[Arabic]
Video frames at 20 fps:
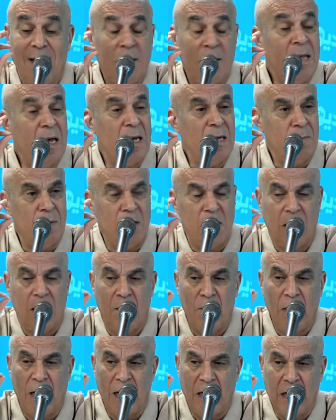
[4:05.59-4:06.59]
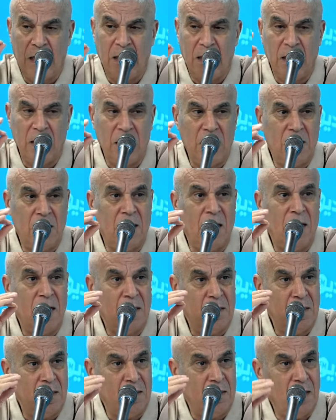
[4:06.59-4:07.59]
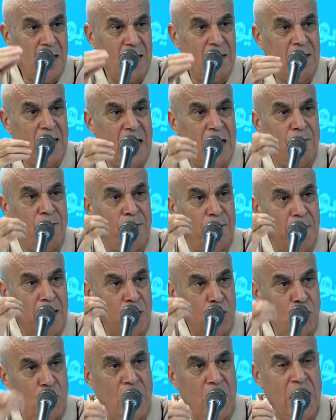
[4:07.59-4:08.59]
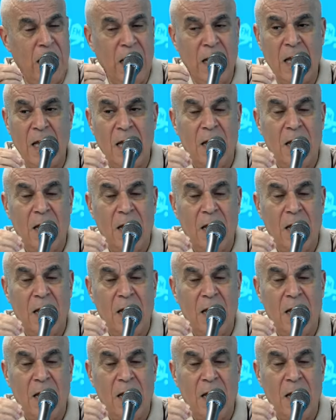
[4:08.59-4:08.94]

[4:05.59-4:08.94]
دائما مقرات القيادة التي تعرف من شغلها